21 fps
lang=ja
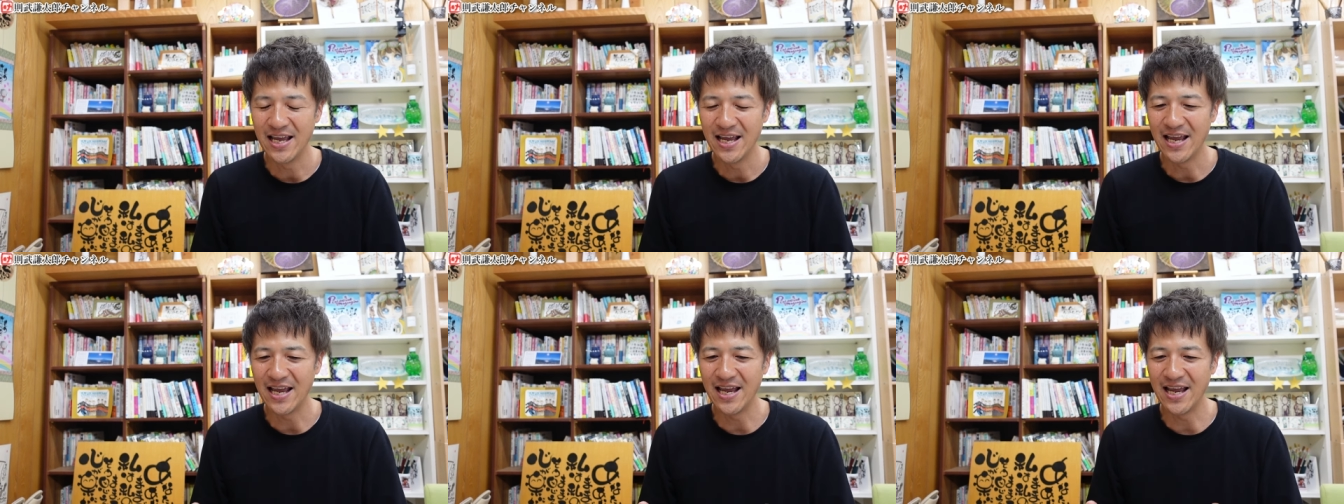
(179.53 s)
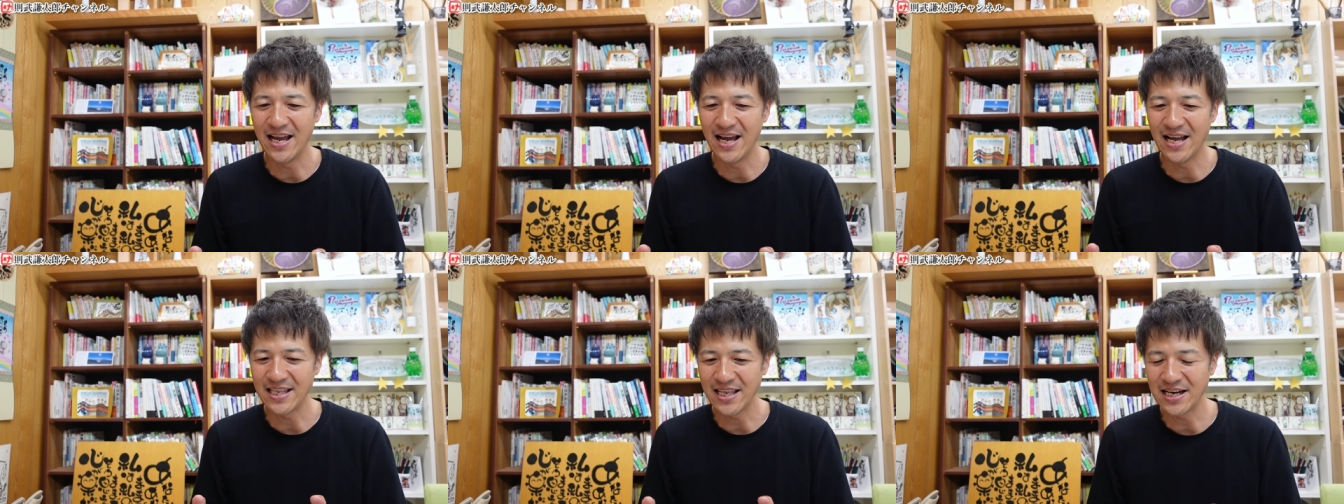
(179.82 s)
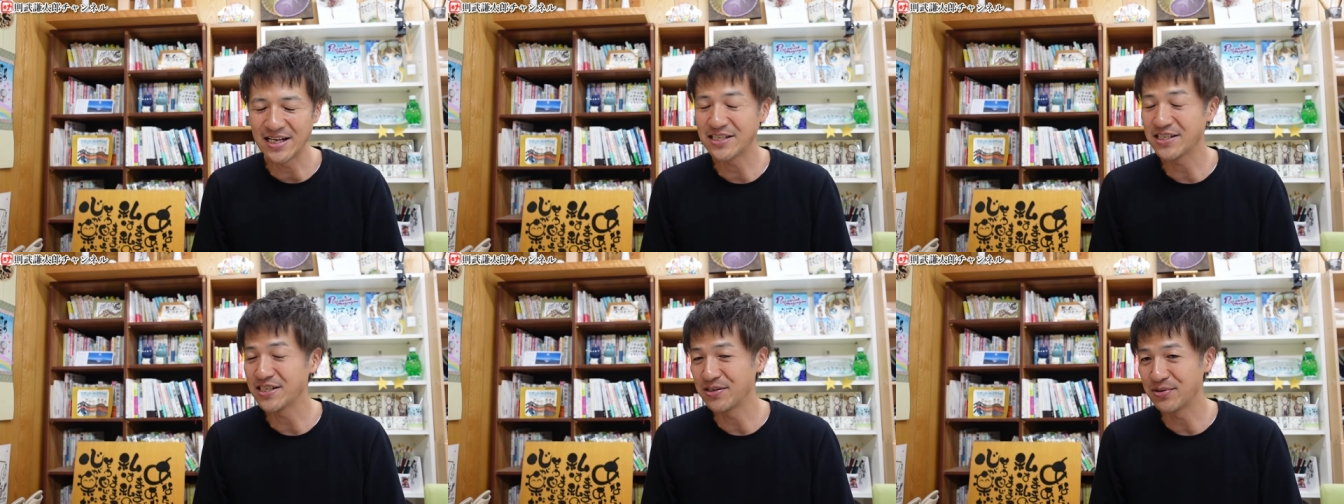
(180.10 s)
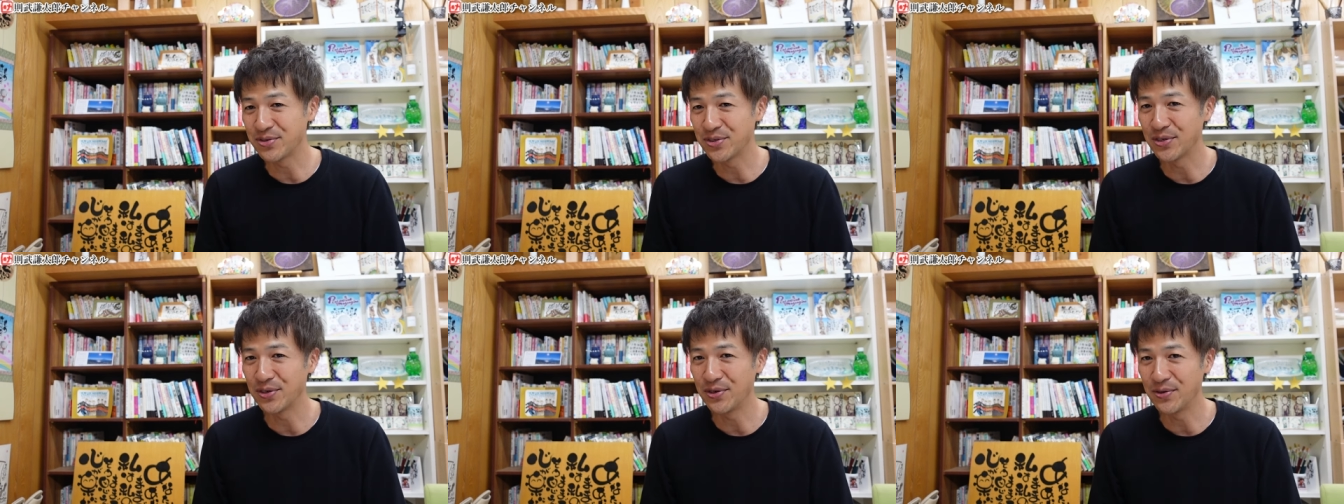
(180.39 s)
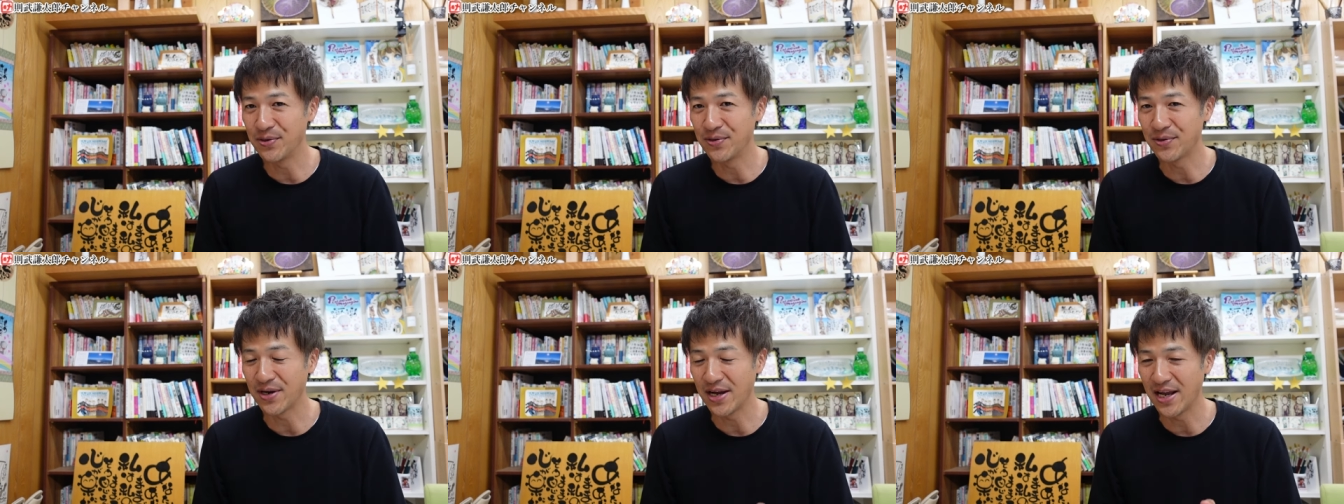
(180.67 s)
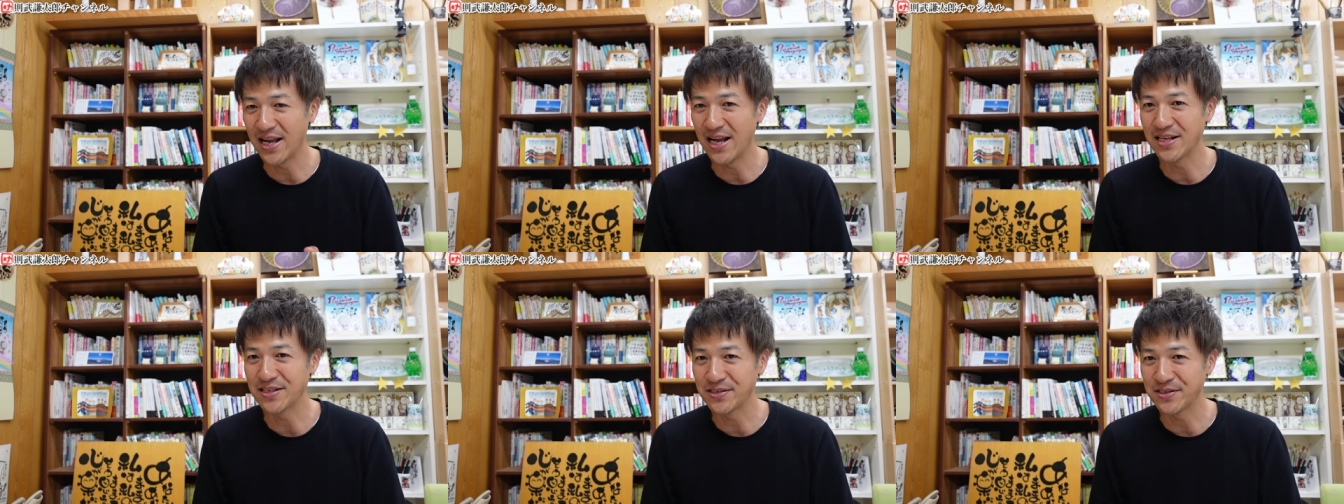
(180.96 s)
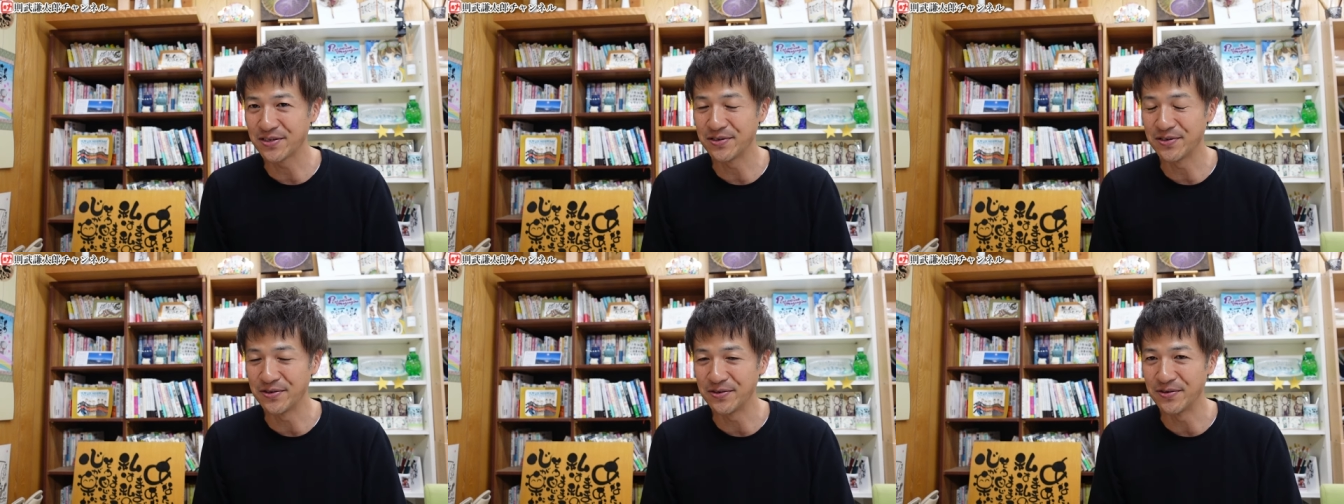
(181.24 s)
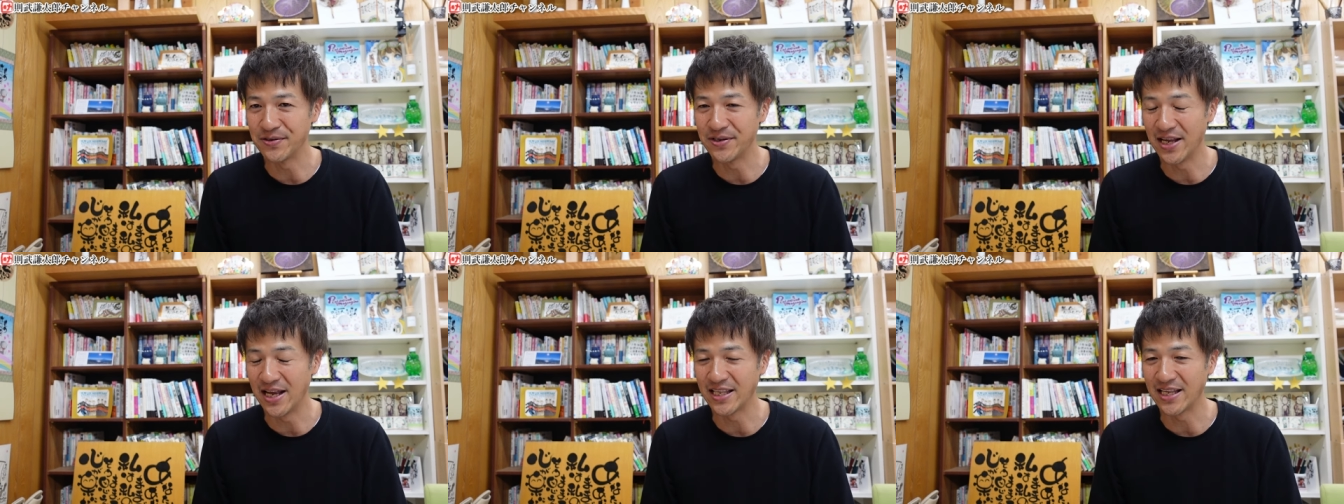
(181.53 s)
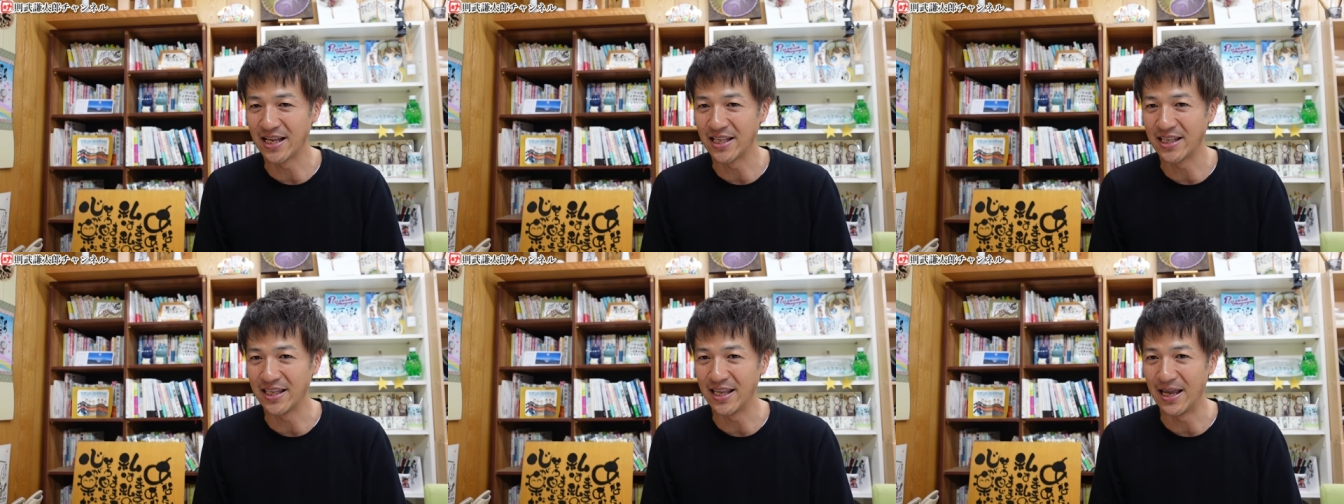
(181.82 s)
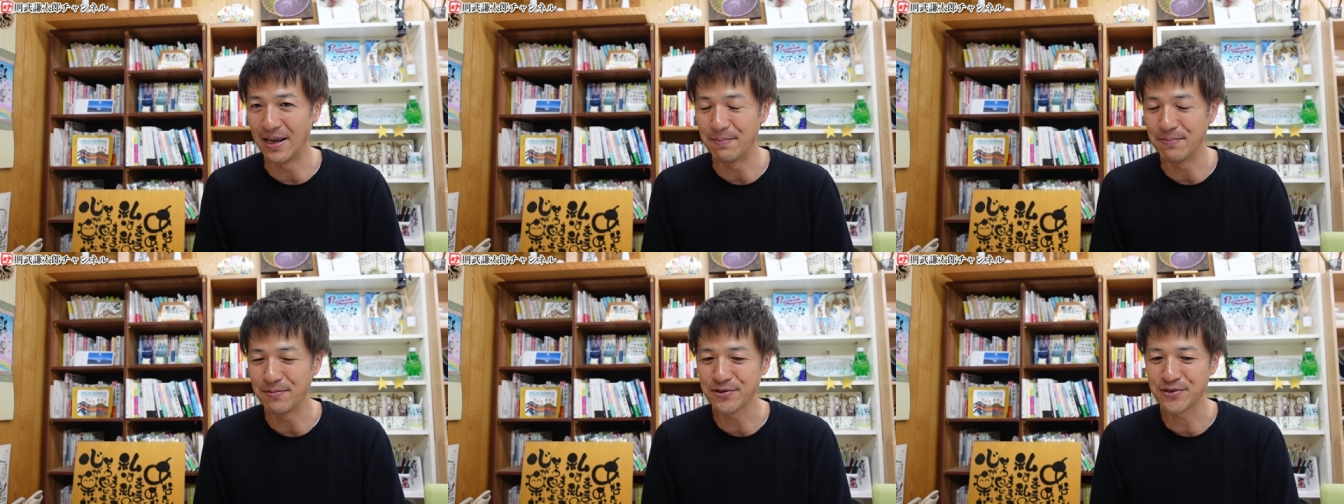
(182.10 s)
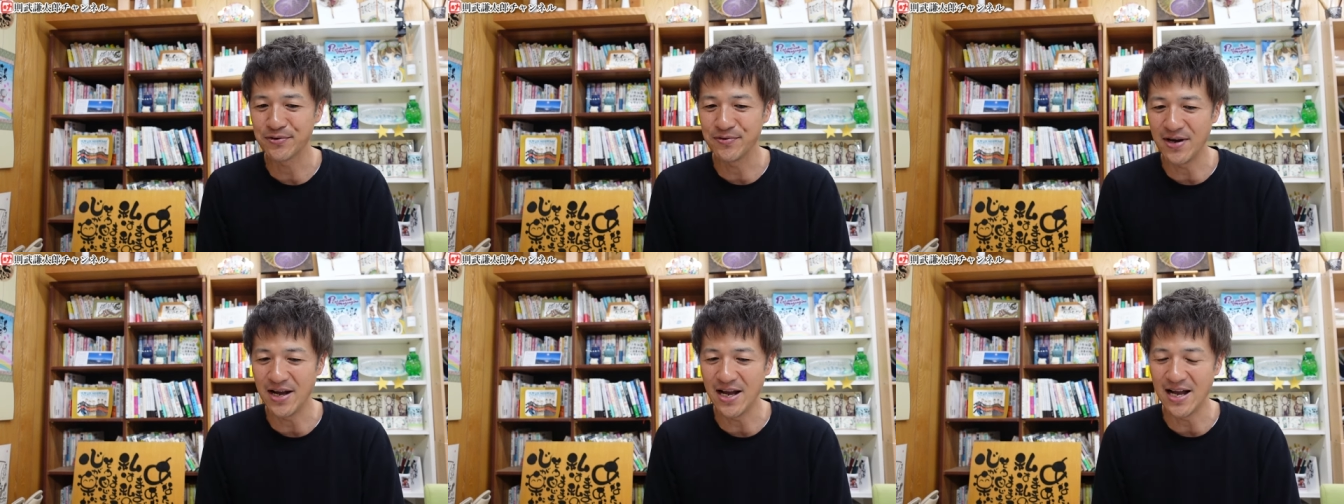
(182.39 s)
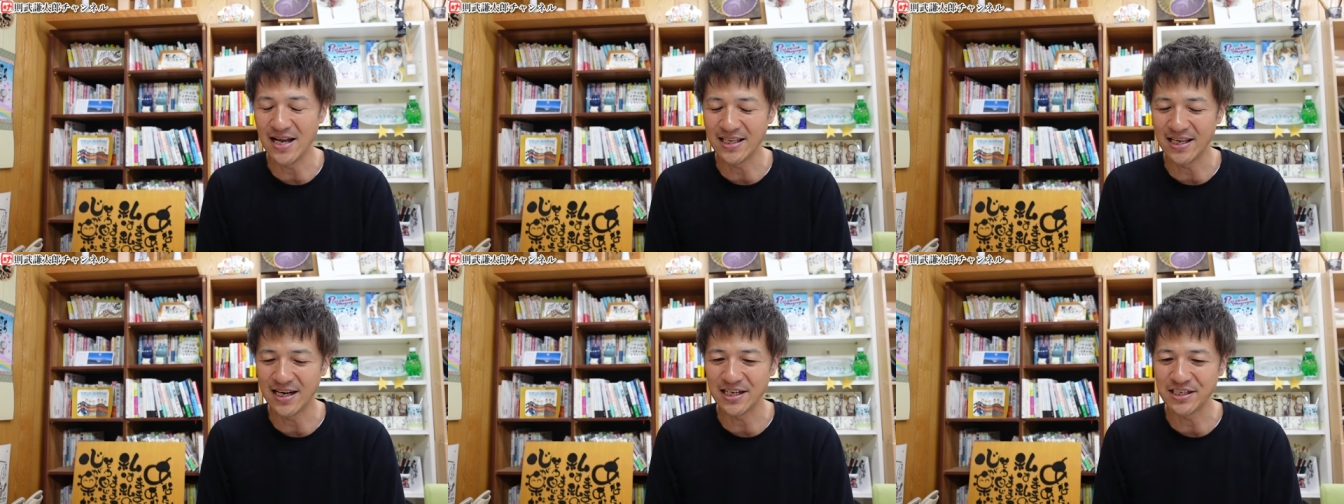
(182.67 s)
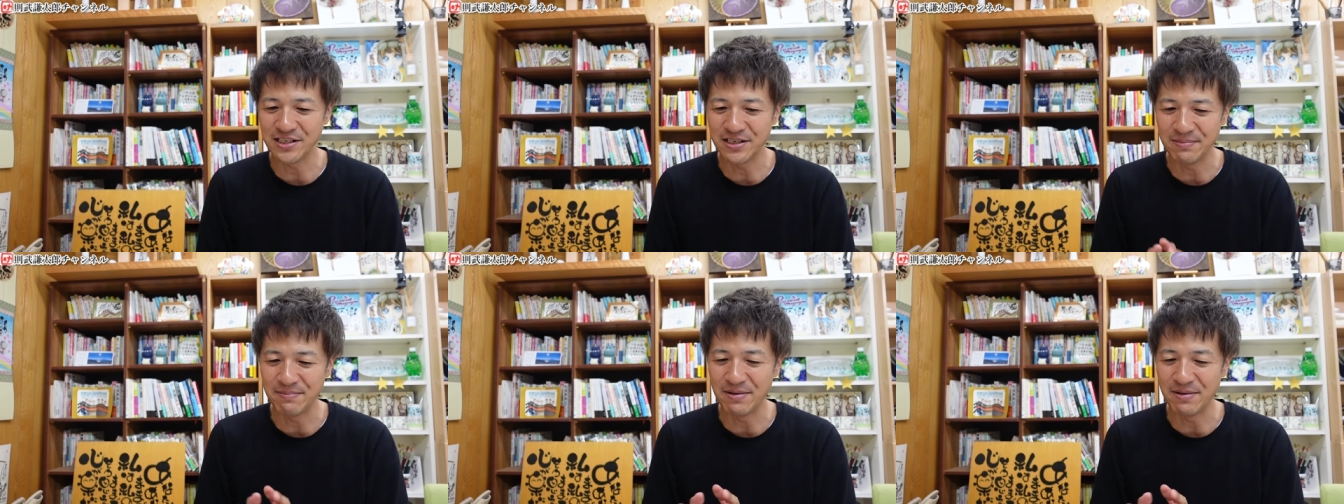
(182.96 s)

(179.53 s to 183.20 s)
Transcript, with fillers: 新しい薬を開発するにあたって、もしくは新しい